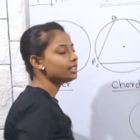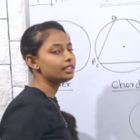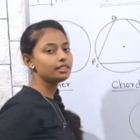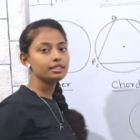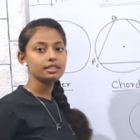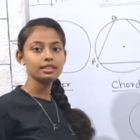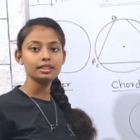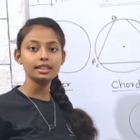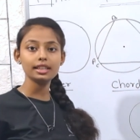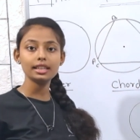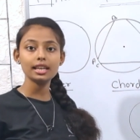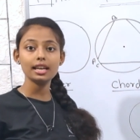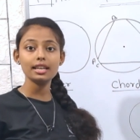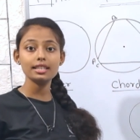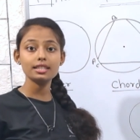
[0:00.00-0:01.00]
डी ये
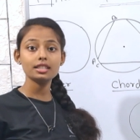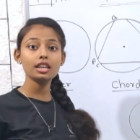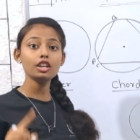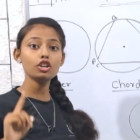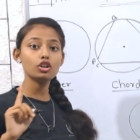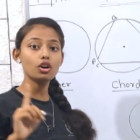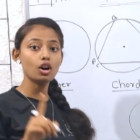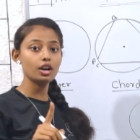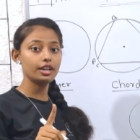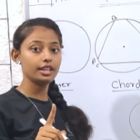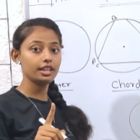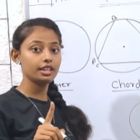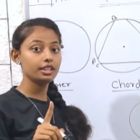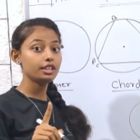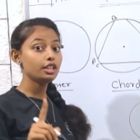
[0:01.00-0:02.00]
क्या है इसके कॉर्ड
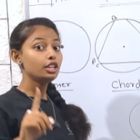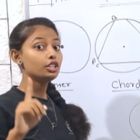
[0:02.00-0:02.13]
है